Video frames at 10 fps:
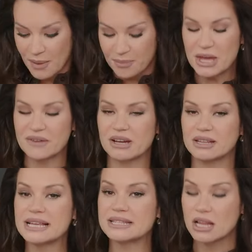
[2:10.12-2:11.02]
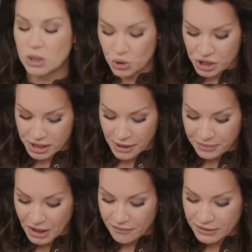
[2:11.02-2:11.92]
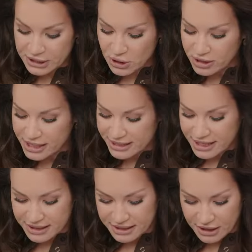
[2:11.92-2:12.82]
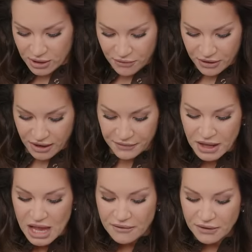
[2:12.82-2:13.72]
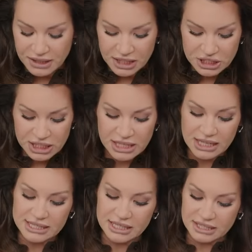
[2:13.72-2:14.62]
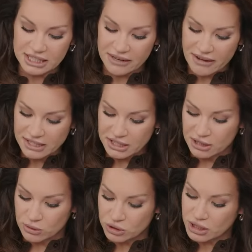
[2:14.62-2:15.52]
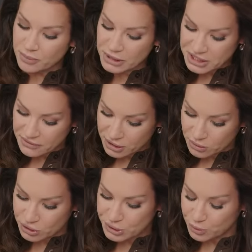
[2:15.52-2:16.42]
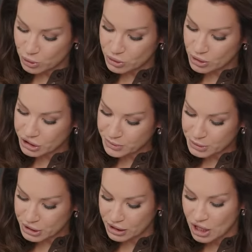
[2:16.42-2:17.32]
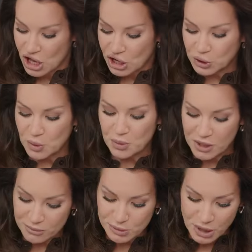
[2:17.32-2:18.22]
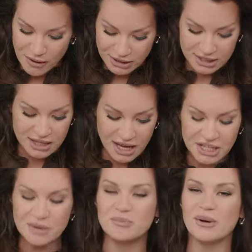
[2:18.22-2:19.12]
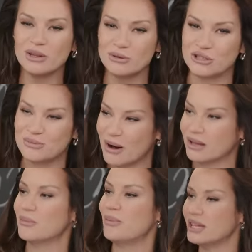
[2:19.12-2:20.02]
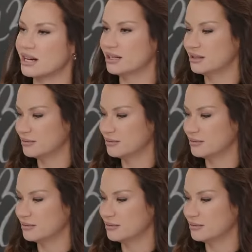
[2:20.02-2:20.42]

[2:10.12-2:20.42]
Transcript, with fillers: Первый класс – логика, веселая сортировка. Вы должны рассортировать игрушки по цвету, используя щипцы. Кто первым справится с заданием, получит балл. Поехали.